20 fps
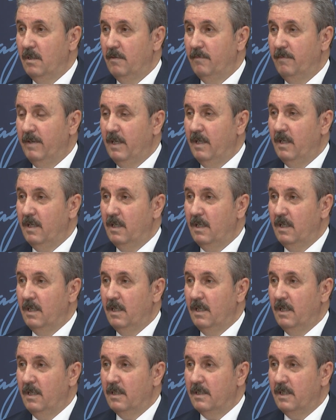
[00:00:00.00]
ve
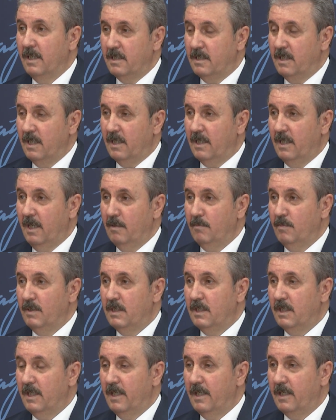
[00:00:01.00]

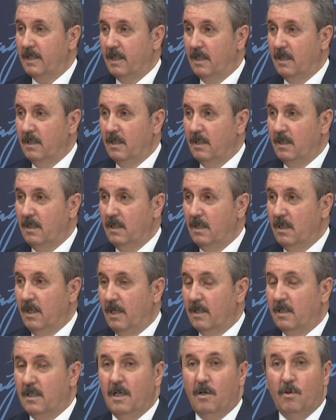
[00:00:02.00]
desteklenmesi gereken,
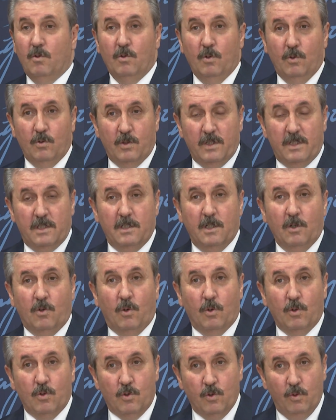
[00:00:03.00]
hatta onun öncesinde
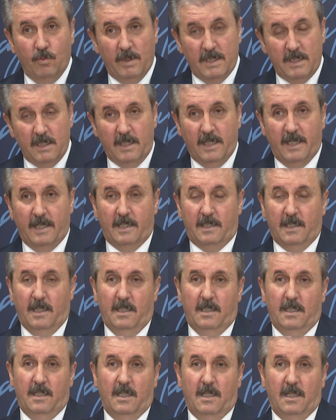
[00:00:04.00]
konuşulması
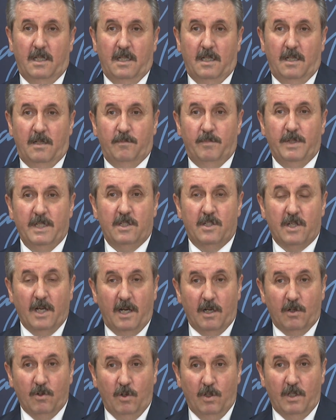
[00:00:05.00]
gereken bir
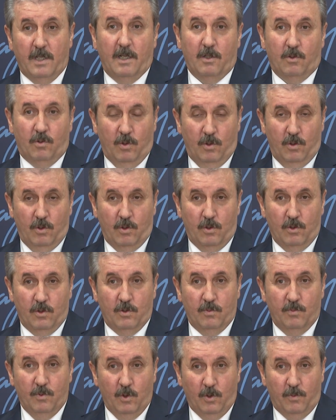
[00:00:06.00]
çağrı olarak görüyoruz.
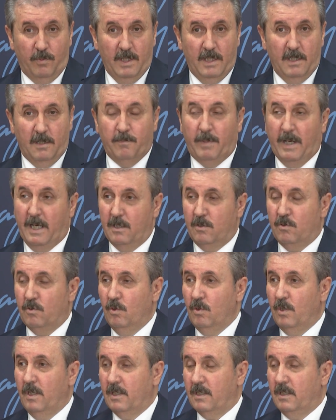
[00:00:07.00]
Büyük Birlik Partisi
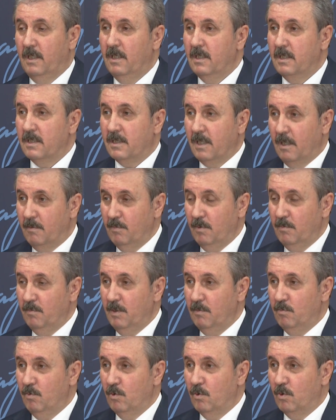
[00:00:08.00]
olarak da
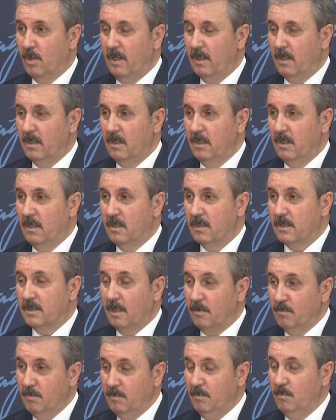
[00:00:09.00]
samimi bularak,
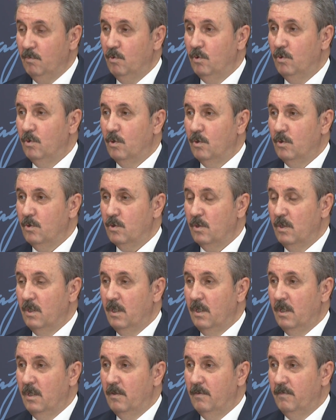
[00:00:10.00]
samimi buluyoruz
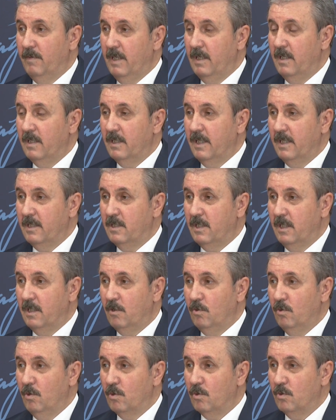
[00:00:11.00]
ve
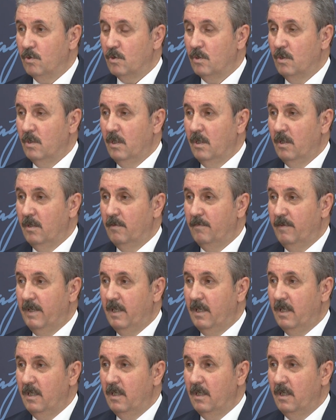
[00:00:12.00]
destekliyoruz.
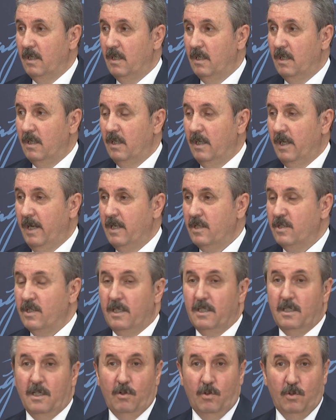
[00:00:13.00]
Ve her
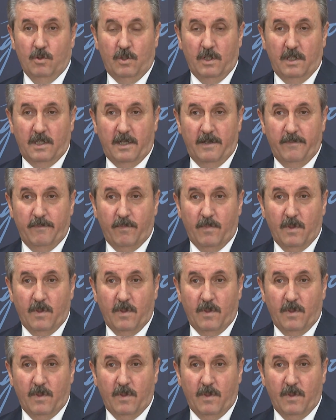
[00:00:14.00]
şeyden önce de